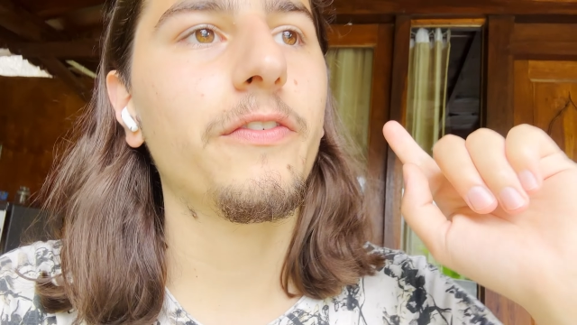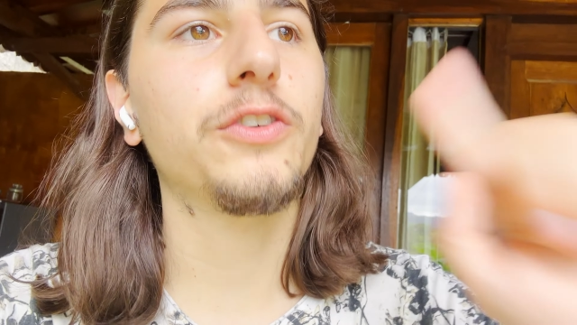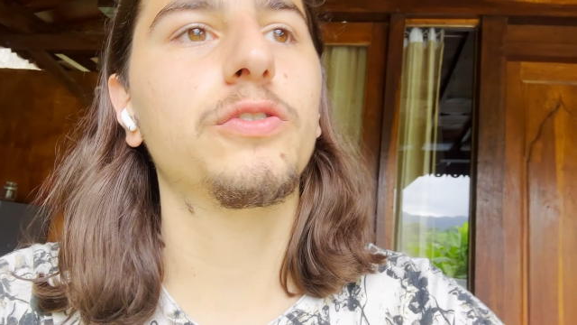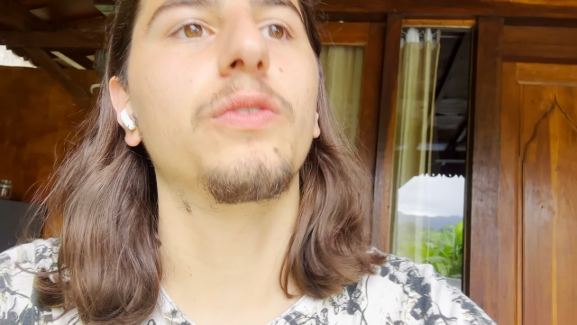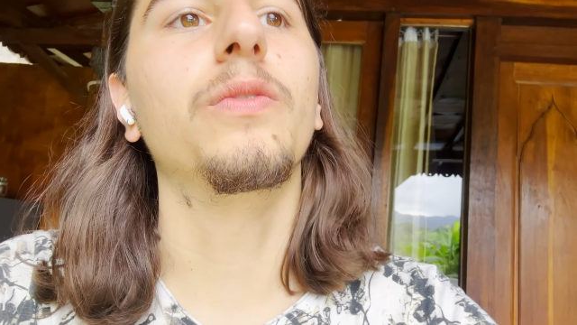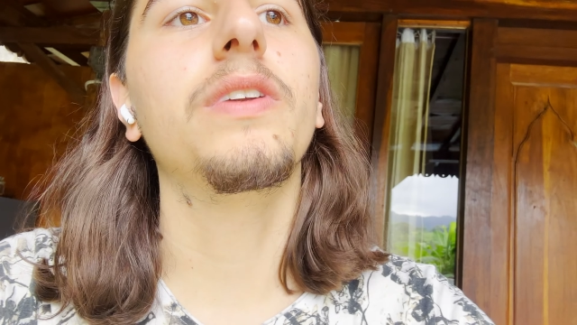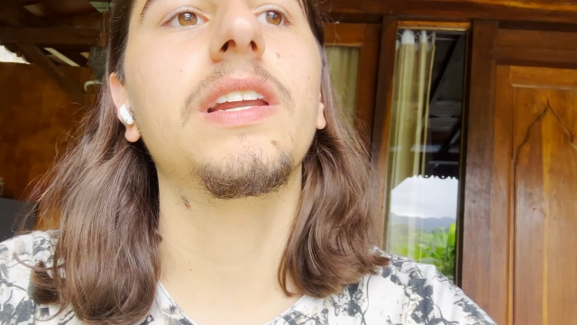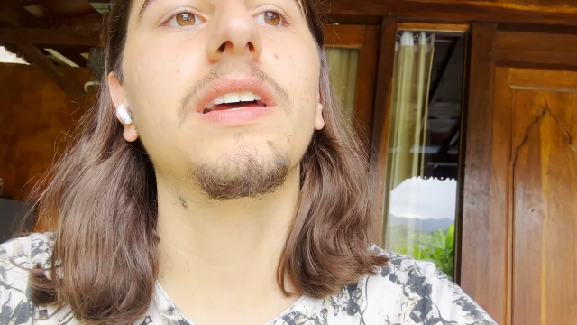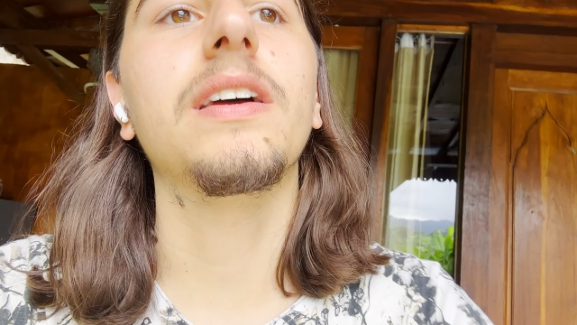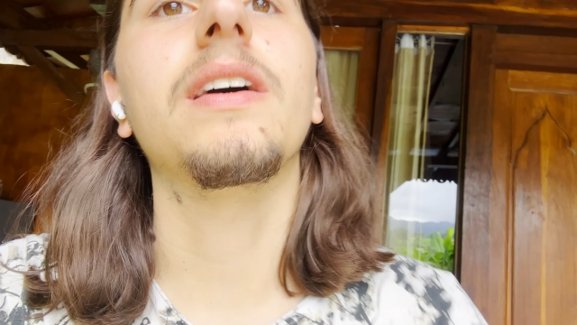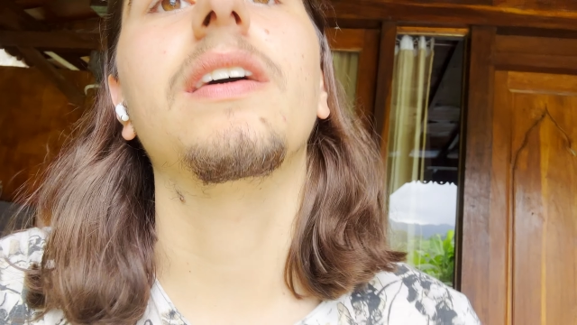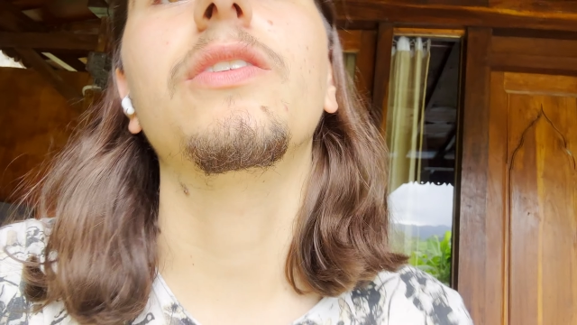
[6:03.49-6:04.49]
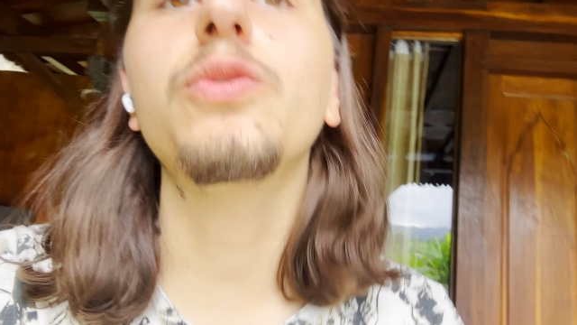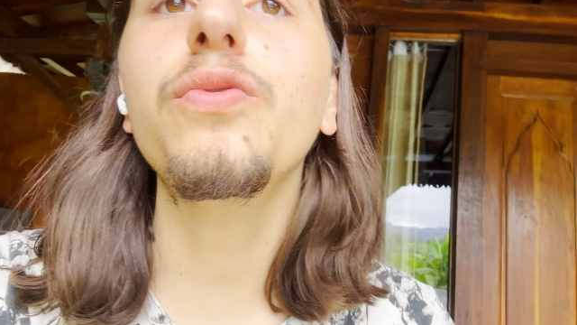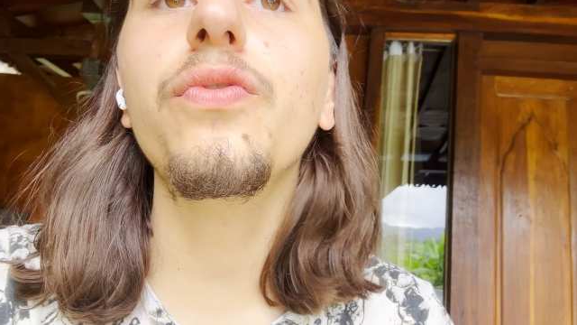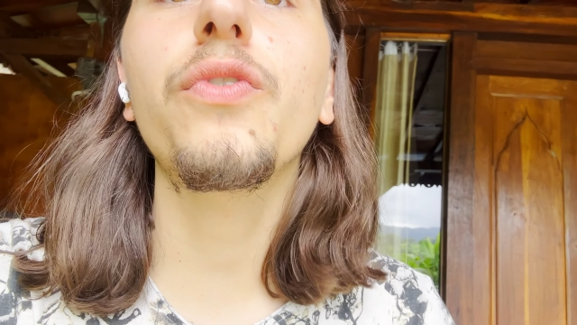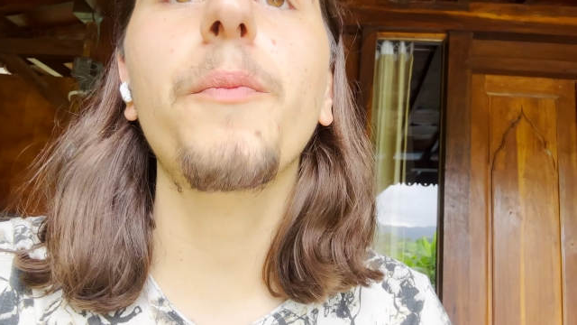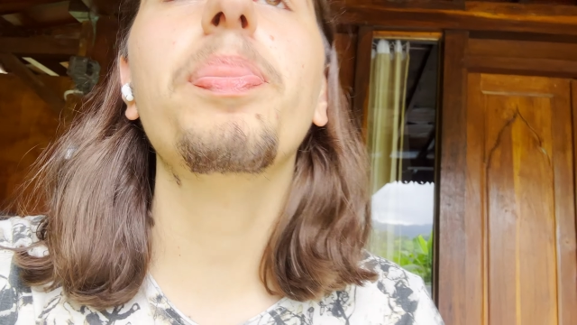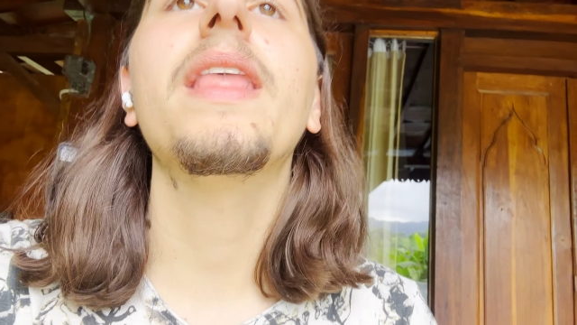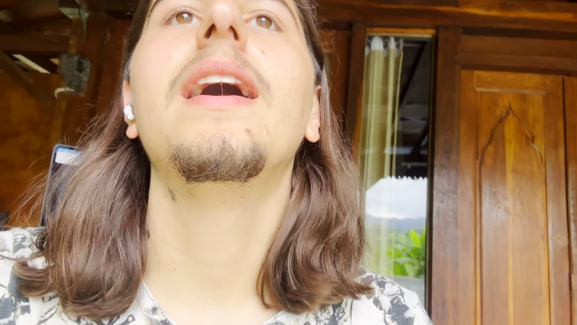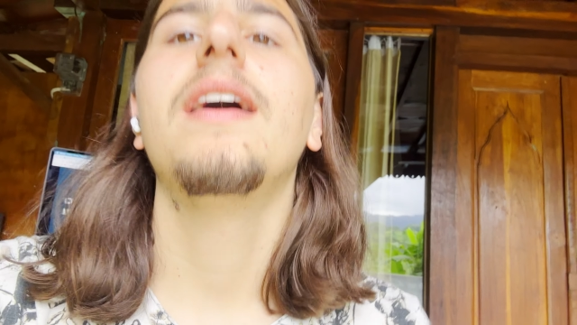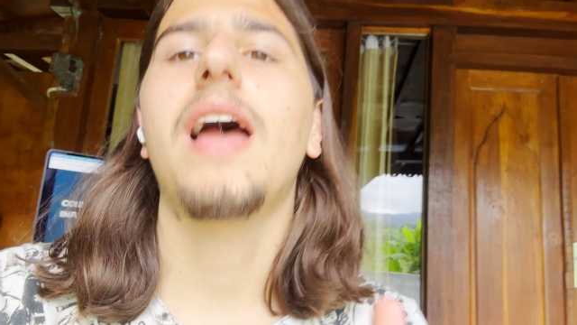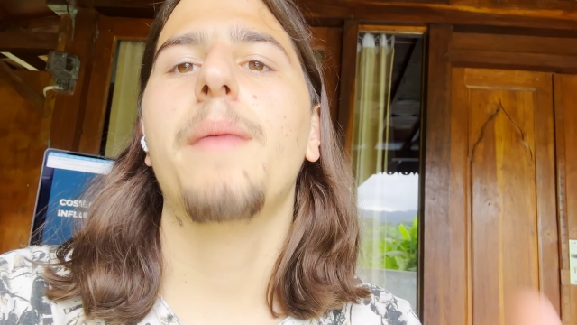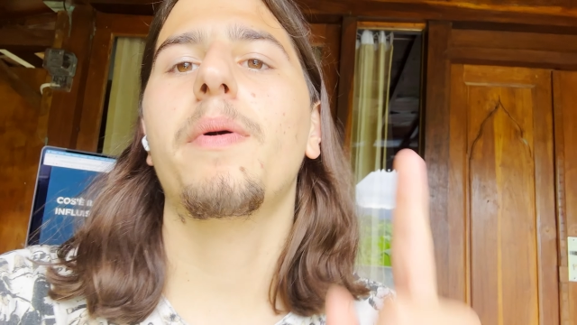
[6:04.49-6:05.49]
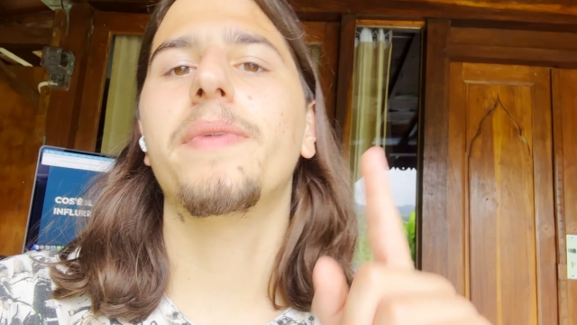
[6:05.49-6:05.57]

faccio un eh, tuffo e poi